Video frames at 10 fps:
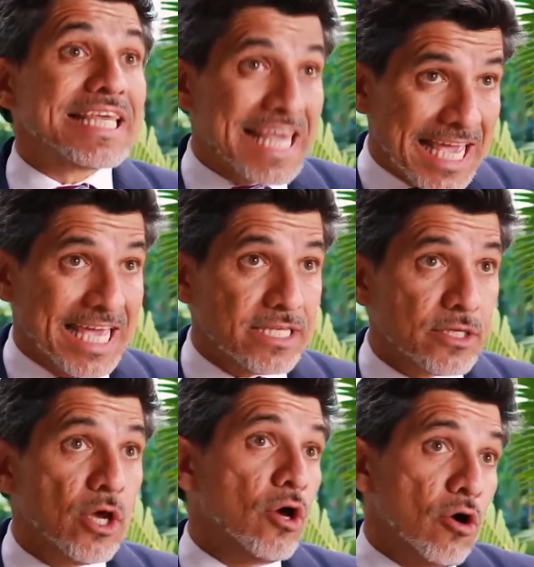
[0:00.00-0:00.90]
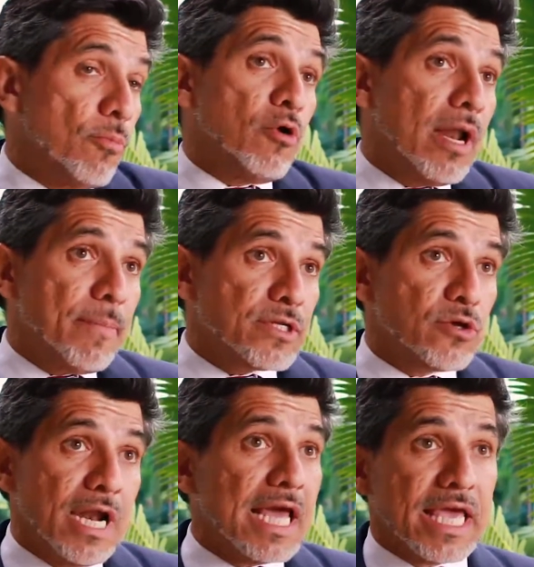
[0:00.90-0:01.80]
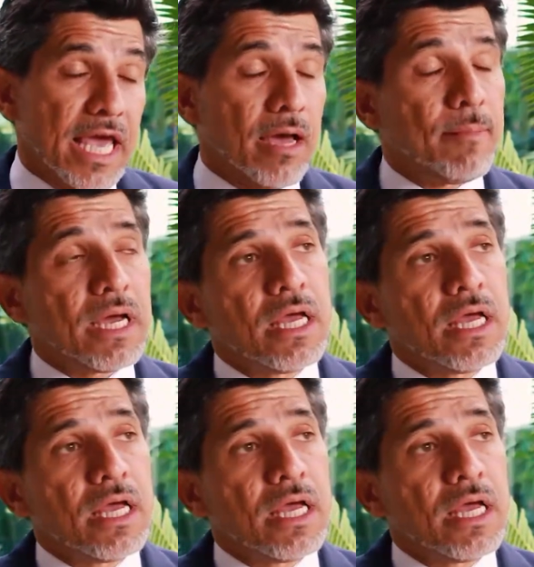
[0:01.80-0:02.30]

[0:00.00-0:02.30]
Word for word: quien es o por la persona a la que ama.